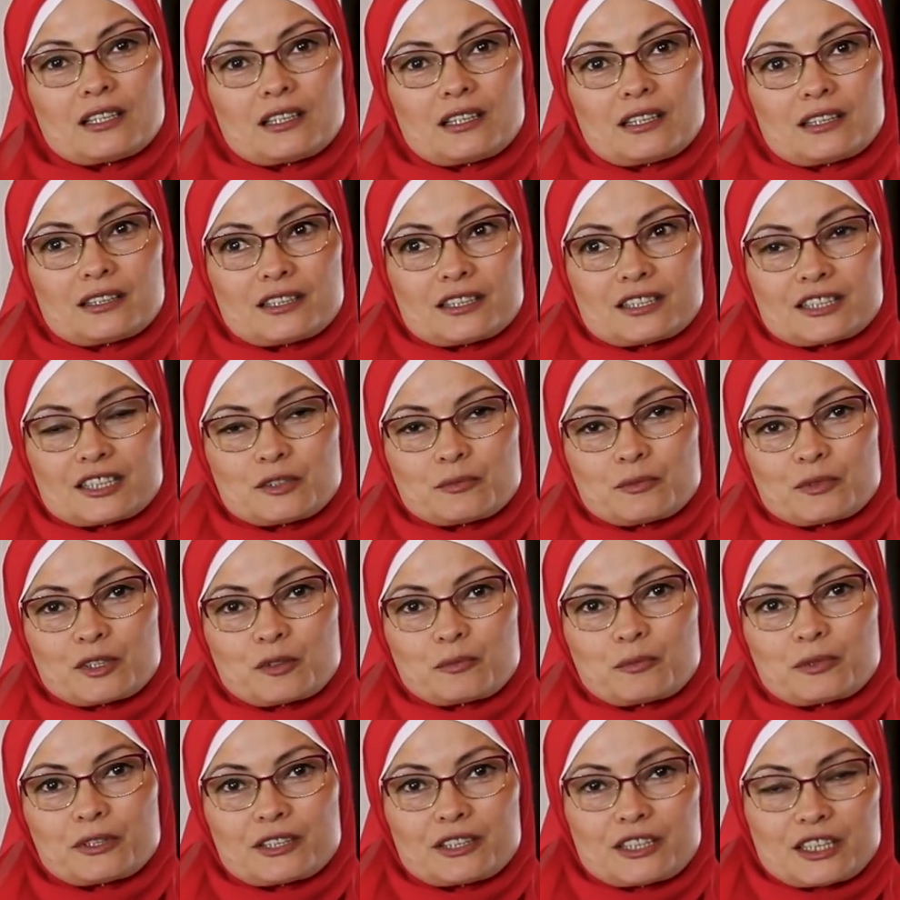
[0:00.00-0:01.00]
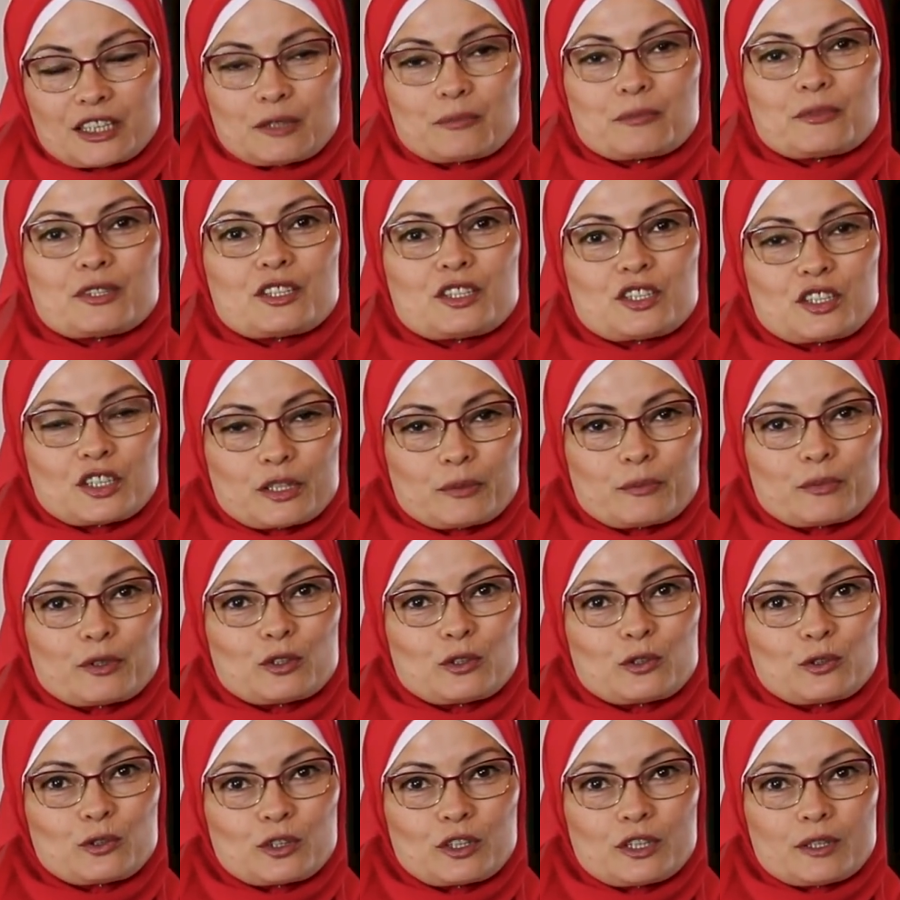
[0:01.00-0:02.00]
А если мы обладаем и тем,
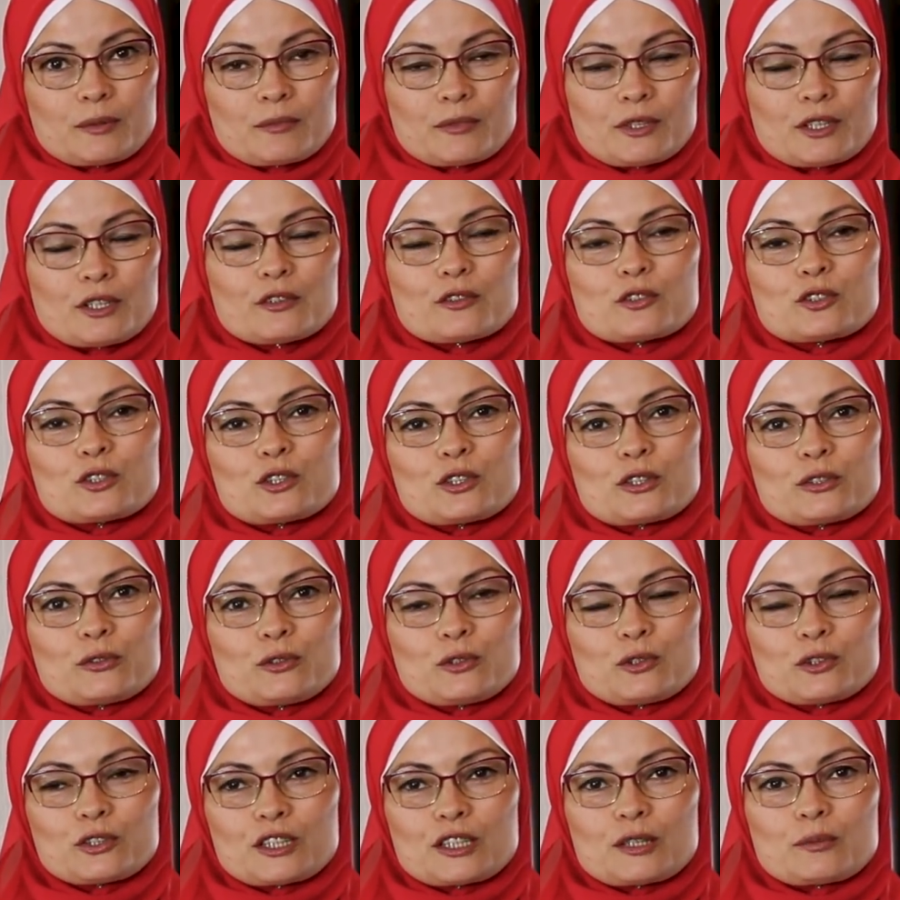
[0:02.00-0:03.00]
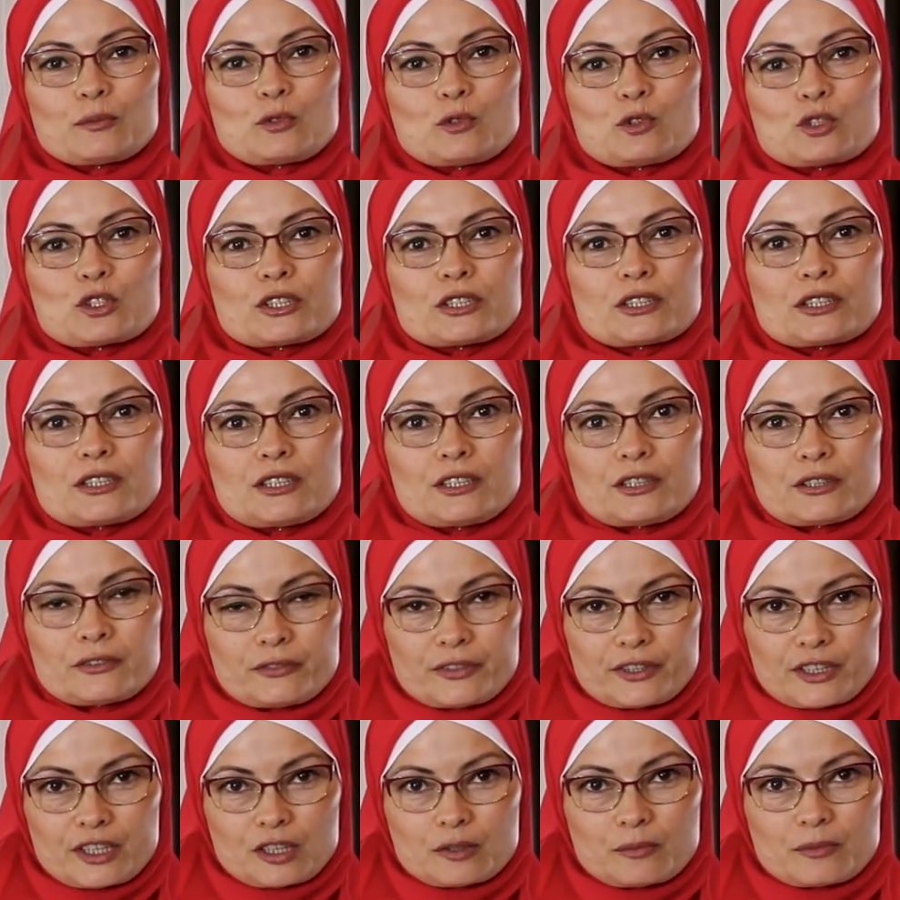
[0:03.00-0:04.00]
и другим, все равно нам нужно
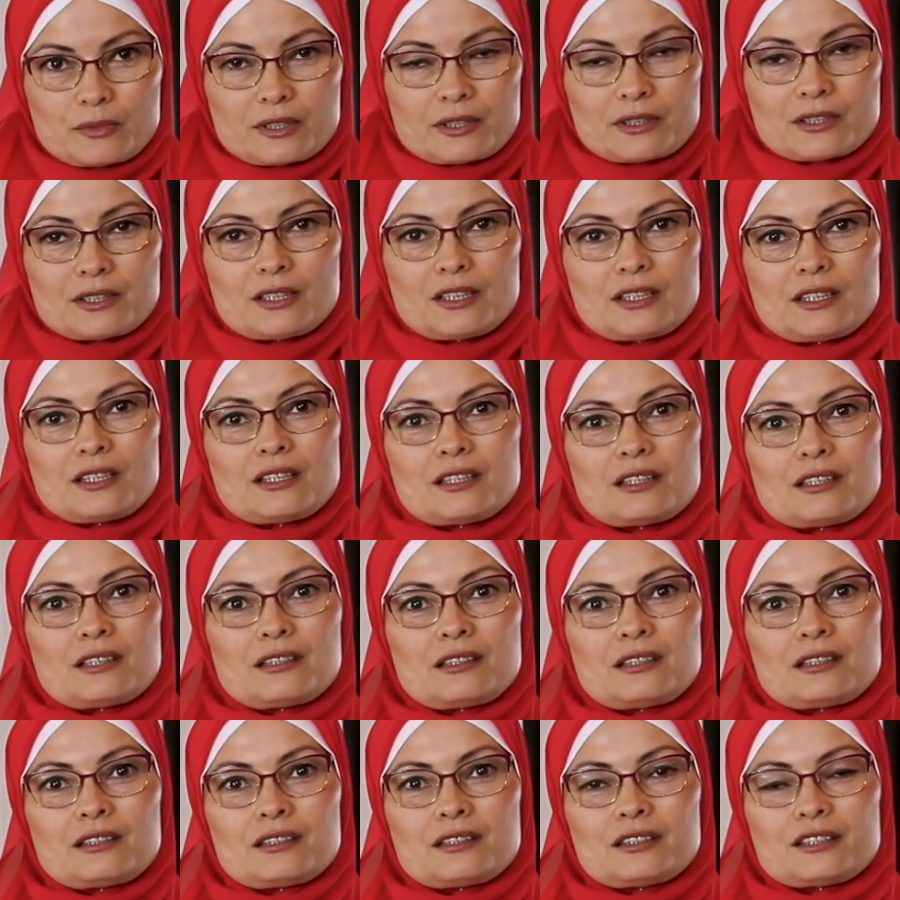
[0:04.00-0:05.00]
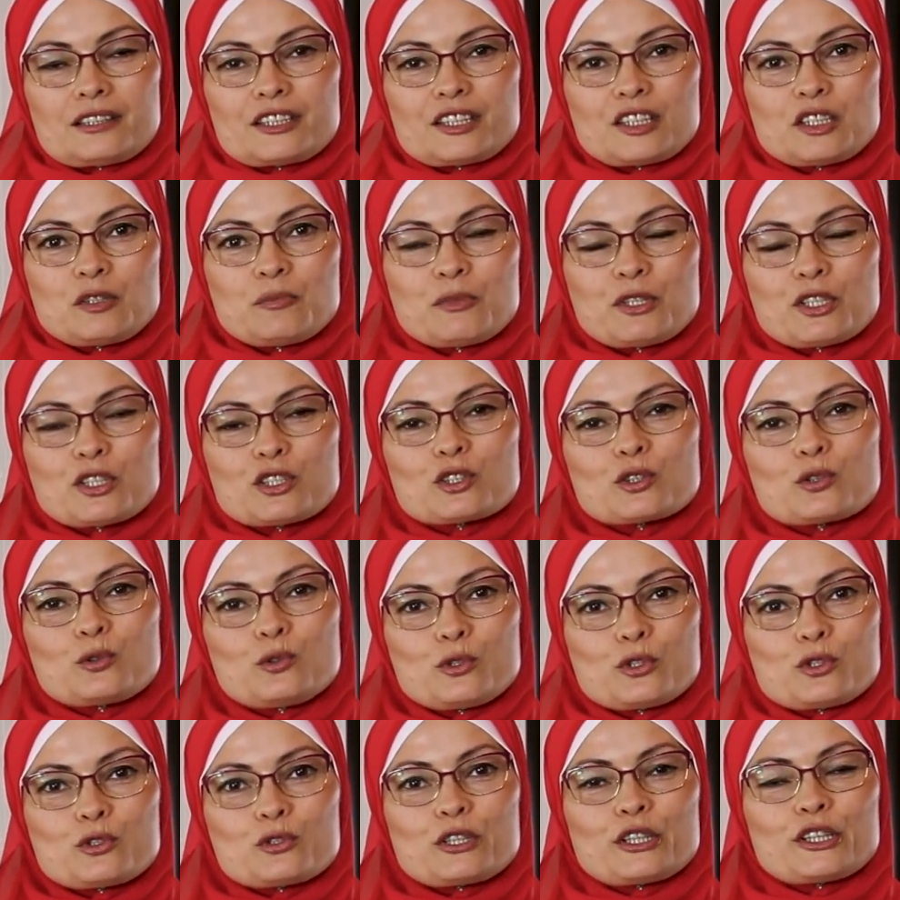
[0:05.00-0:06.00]
время, а, иметь
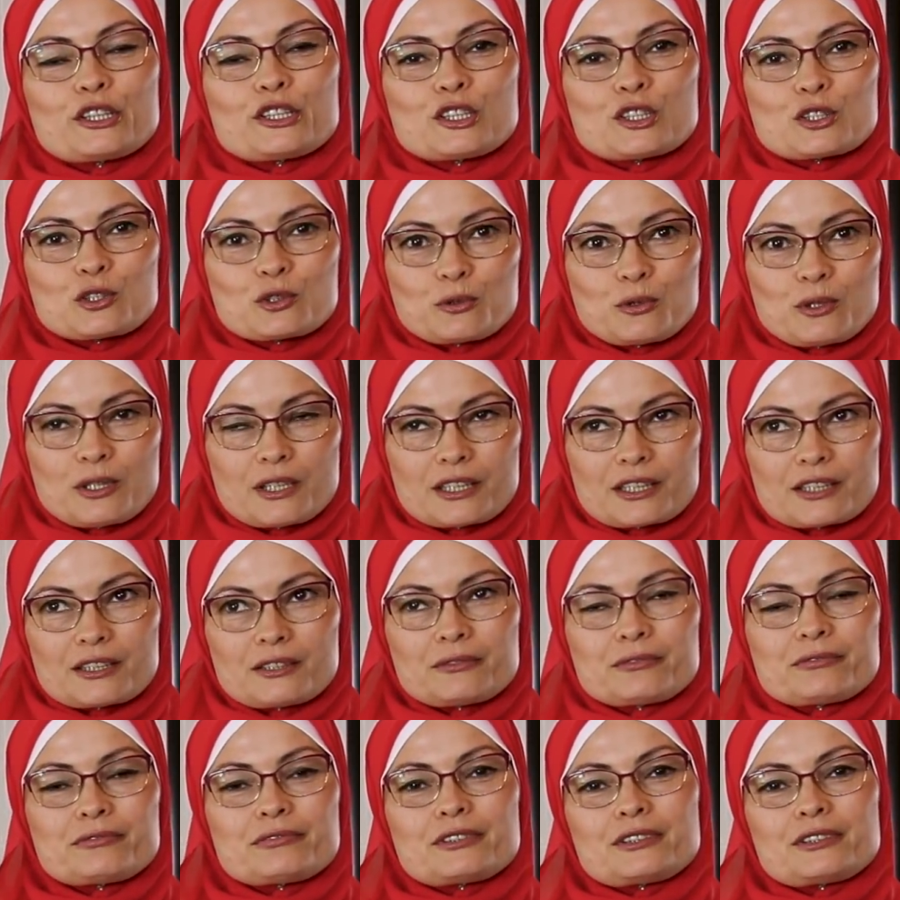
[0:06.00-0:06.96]
кучу аксессуаров.